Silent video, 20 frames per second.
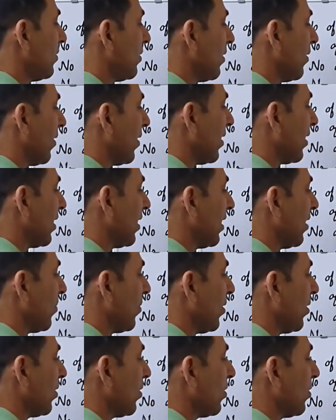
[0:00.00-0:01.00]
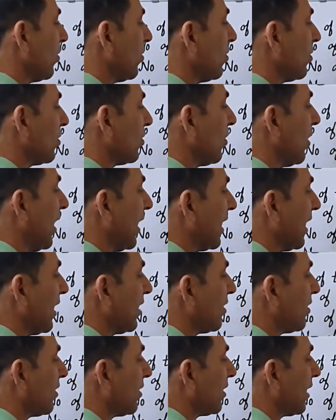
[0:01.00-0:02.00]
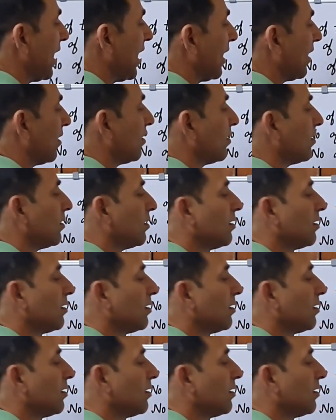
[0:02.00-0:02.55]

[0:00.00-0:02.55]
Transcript: ट्वेंटी अपॉन टू तो आ गया टेन